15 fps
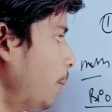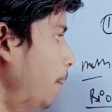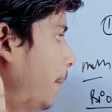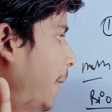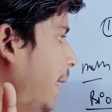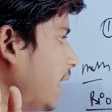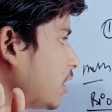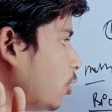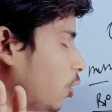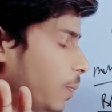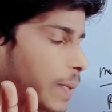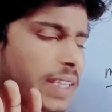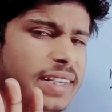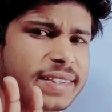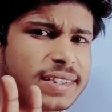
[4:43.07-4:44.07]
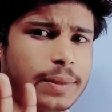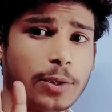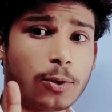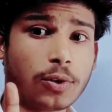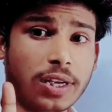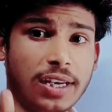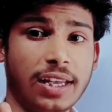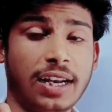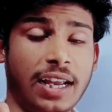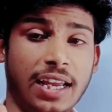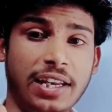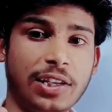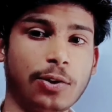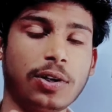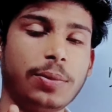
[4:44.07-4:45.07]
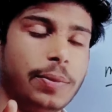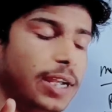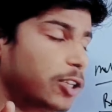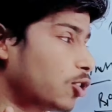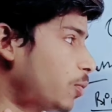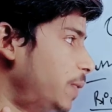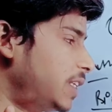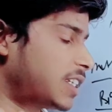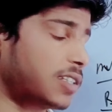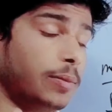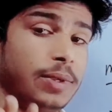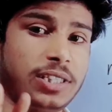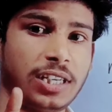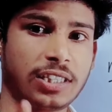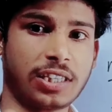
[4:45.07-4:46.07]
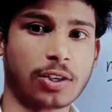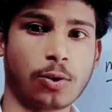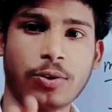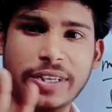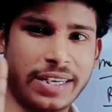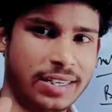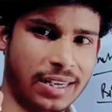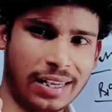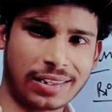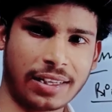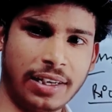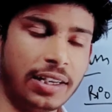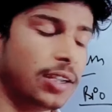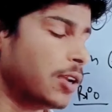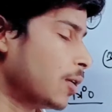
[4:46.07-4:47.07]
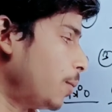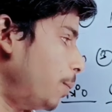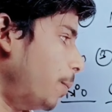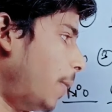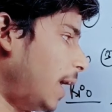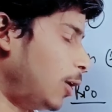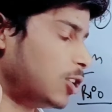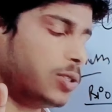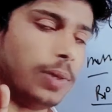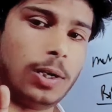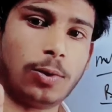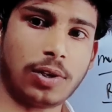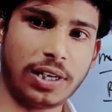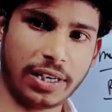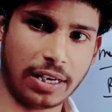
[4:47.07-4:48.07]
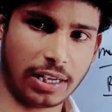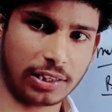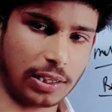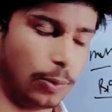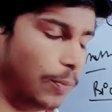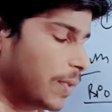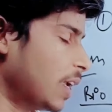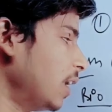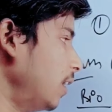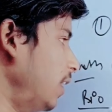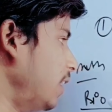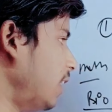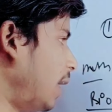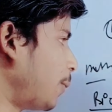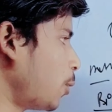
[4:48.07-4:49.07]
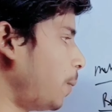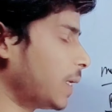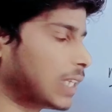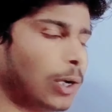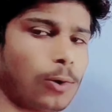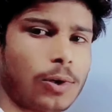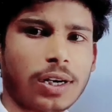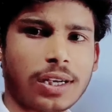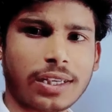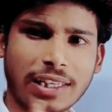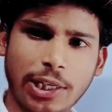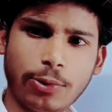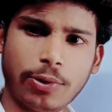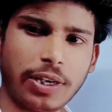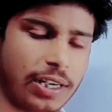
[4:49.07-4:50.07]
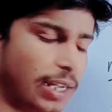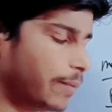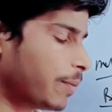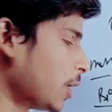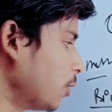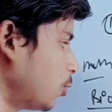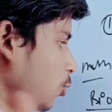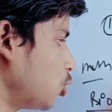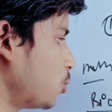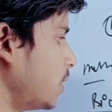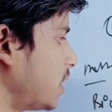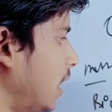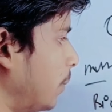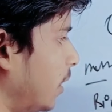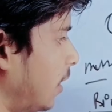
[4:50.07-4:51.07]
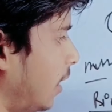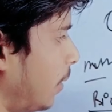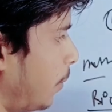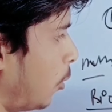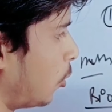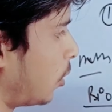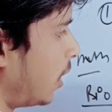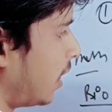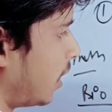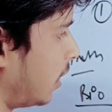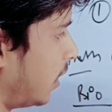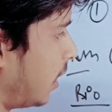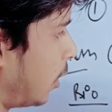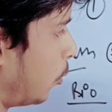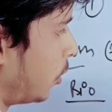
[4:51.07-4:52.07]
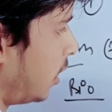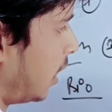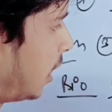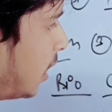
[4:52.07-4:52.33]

मैथ और फिजिक्स का मेरे को क्लियर है नहीं क्योंकि मैथ और फिजिक्स का मैं ज़्यादातर कॉन्टेंट डालता नहीं बायोलॉजी वालों के लिए डालता हूँ लेकिन आपको पता होगा कितनी यूनिट है तो उसमें से आप देख लेना बॉटनी के अंदर होती है